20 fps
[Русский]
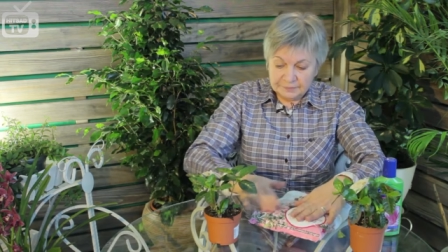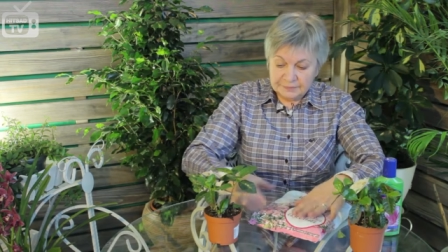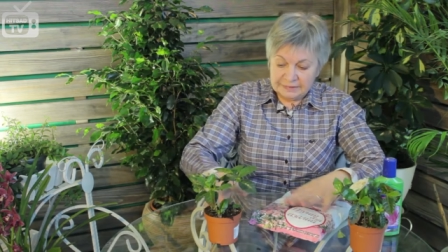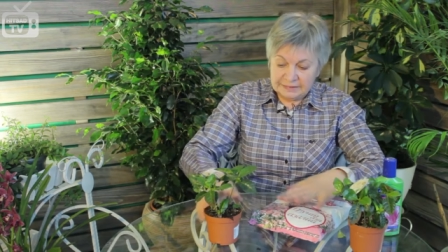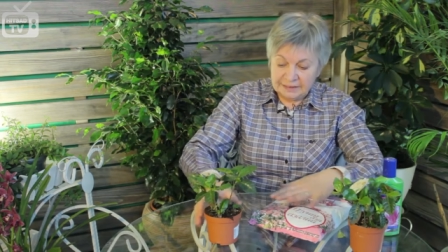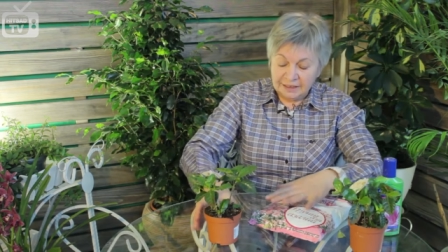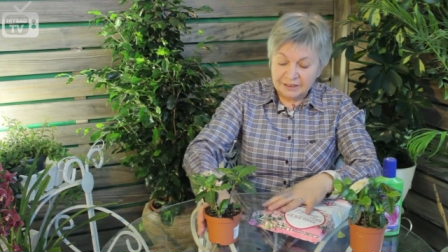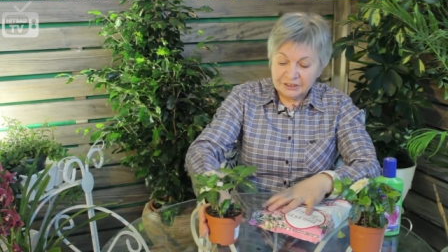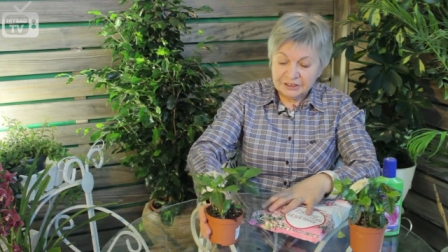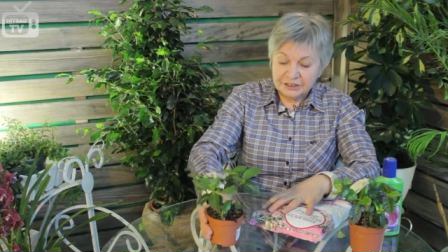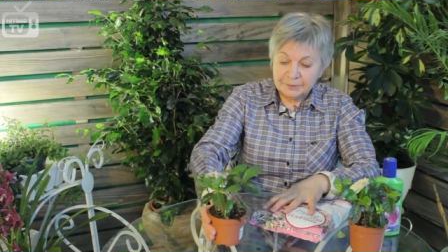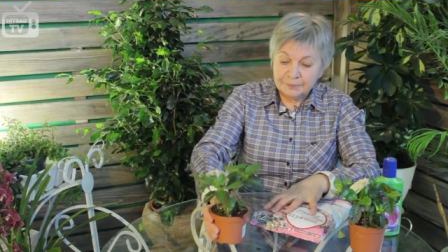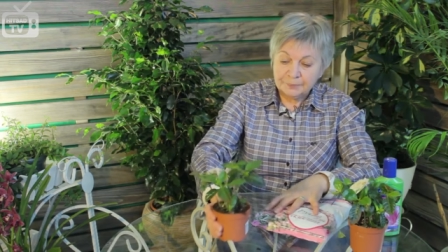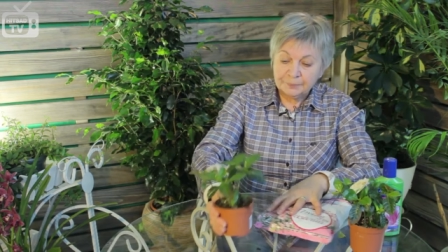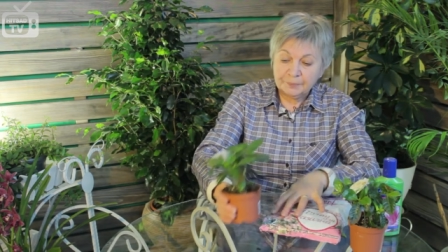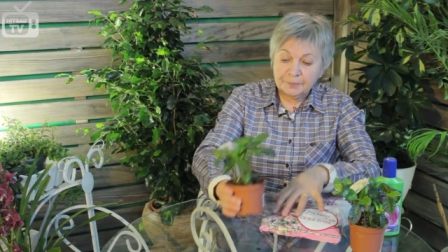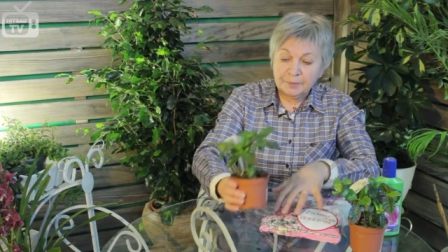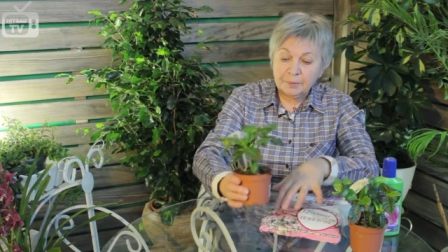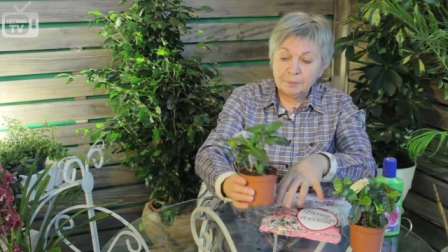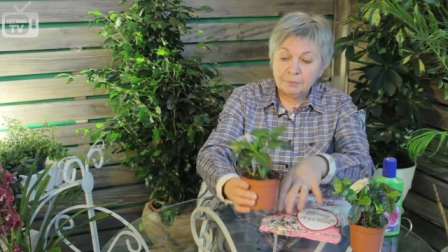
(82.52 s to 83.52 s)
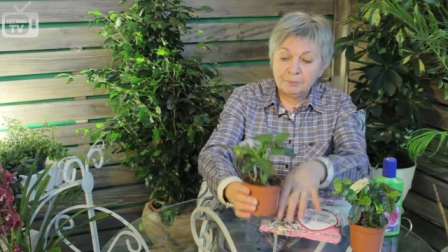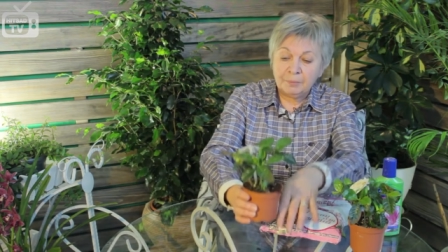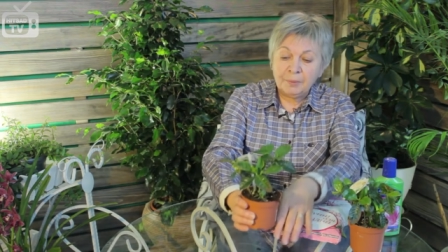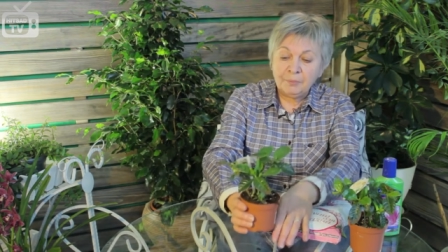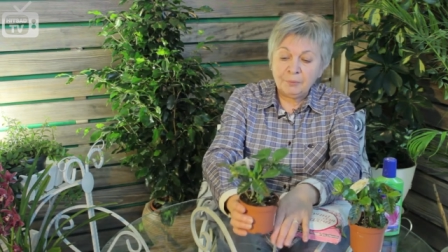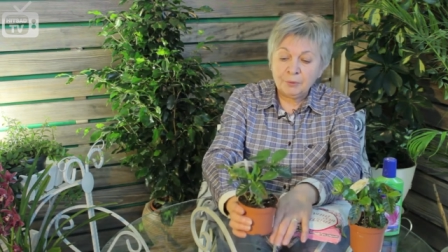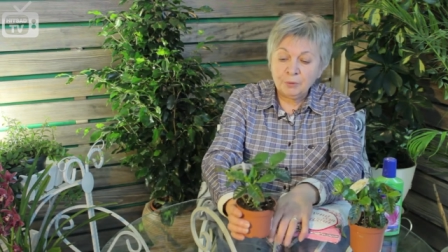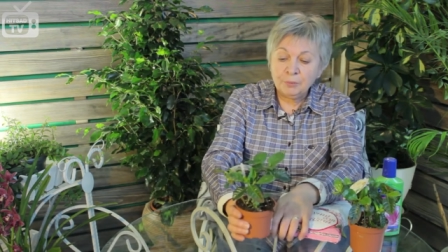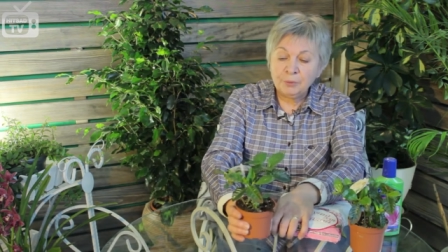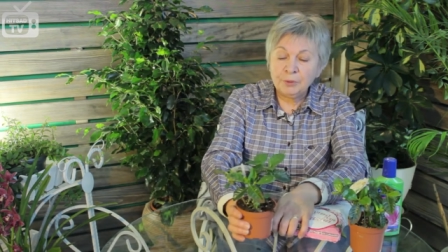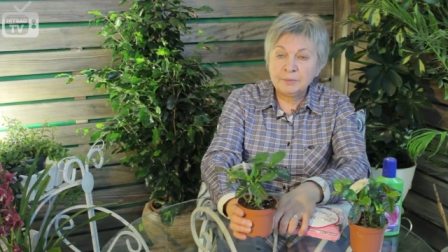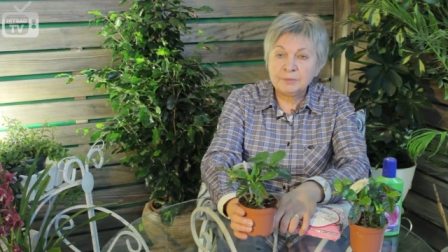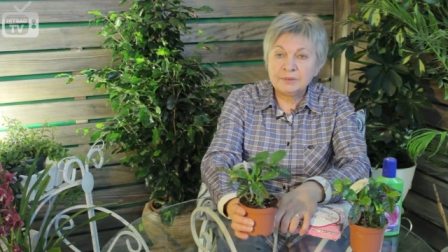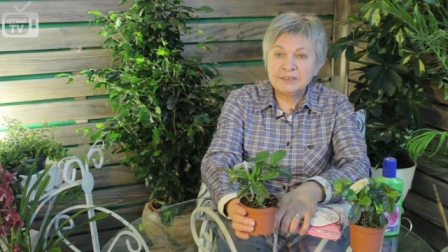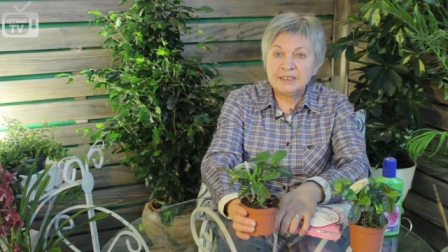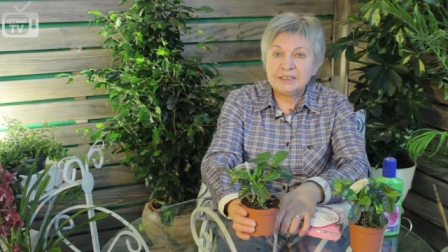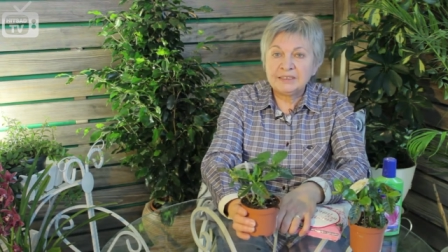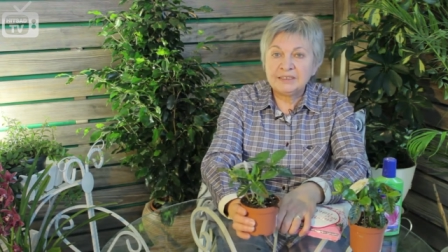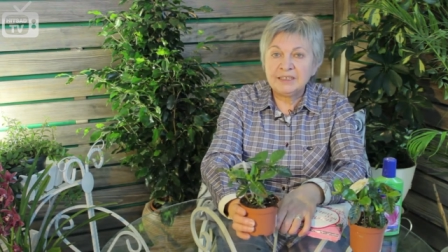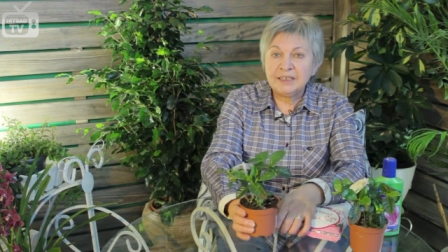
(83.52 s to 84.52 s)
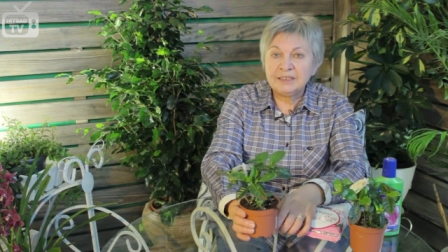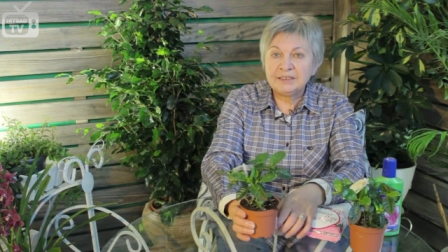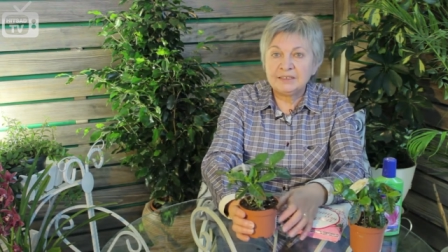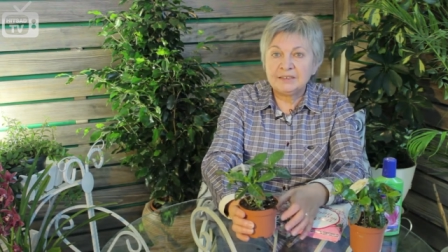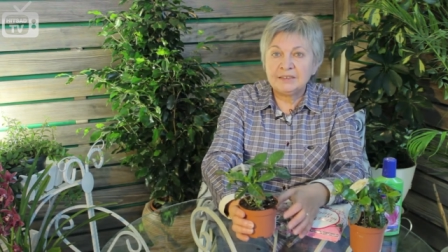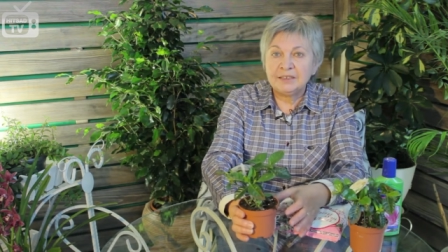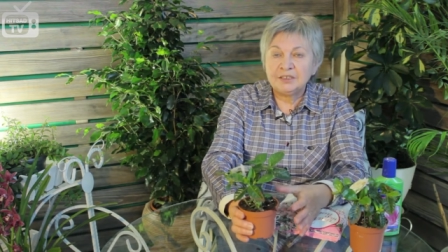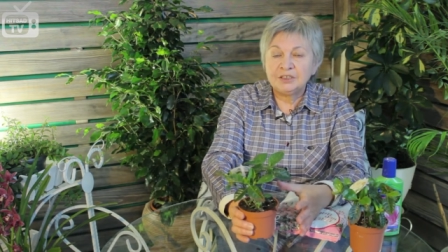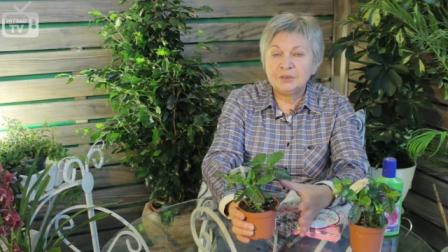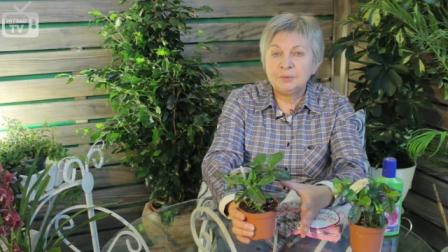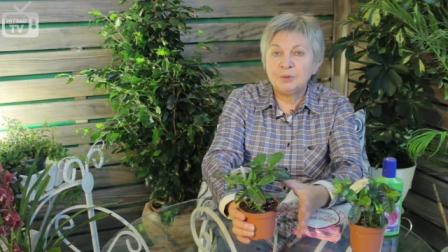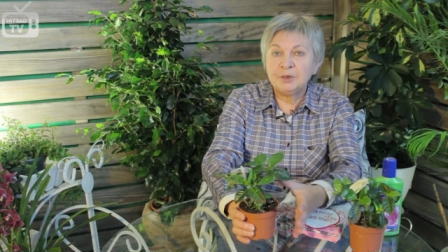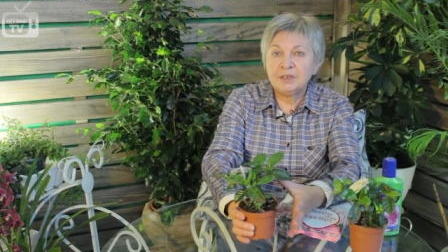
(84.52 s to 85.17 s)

Дальше попробуем создать нашему